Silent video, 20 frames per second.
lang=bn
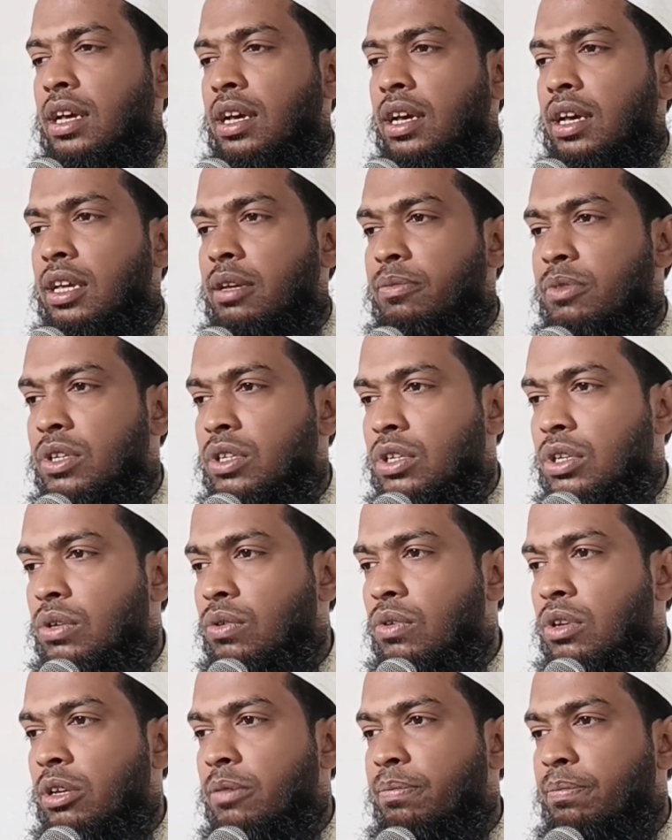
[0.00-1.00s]
এই
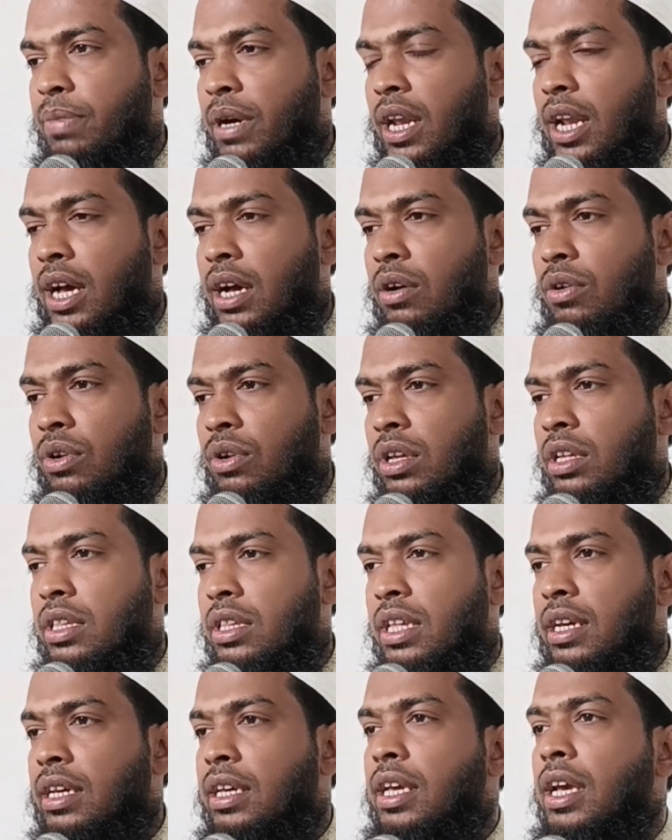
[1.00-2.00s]
ভিডিওগুলি বালা করি
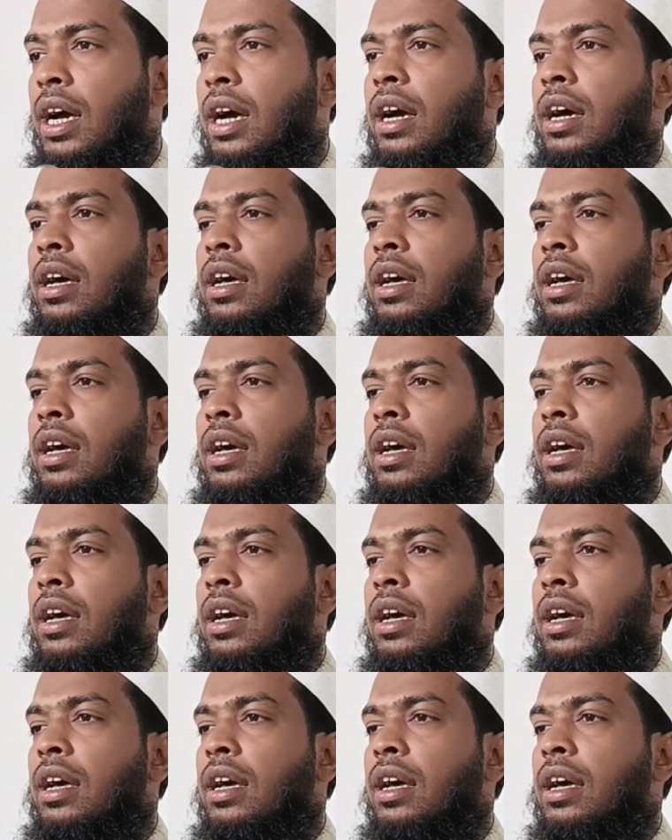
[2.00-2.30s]
দেখিয়া